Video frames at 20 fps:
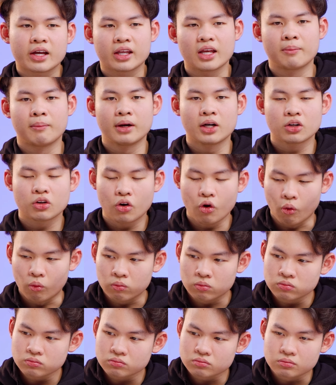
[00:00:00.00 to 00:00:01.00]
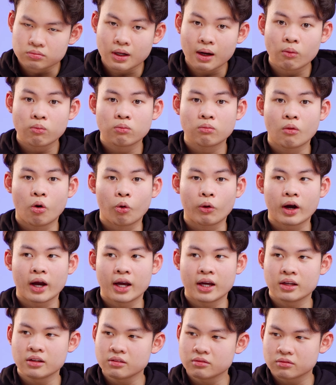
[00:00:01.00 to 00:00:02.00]
Và mình cũng mong một
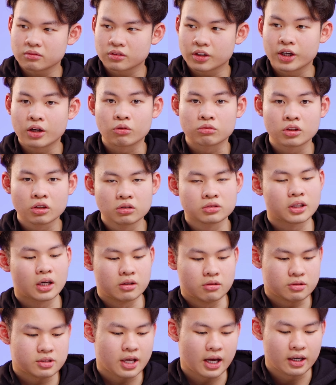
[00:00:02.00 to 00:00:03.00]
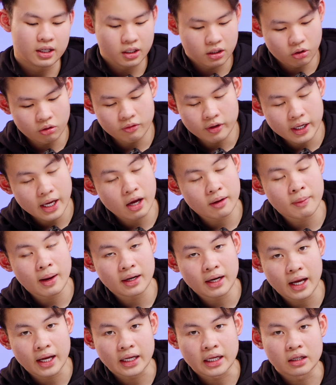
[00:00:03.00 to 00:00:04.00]
cái điều tương tự xảy ra đối với cái
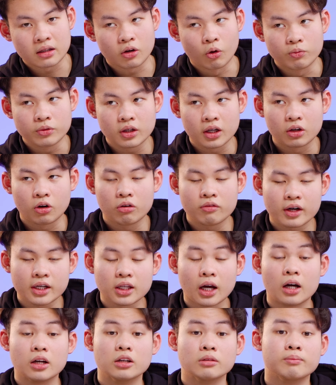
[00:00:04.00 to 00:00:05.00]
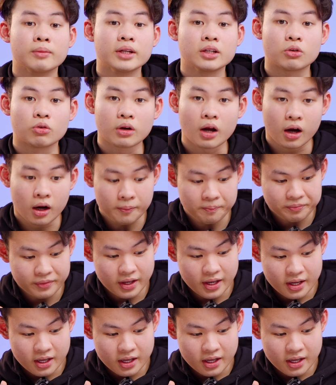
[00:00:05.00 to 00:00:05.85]
iPad này cũng như là đối với cái thời lượng pin của nó.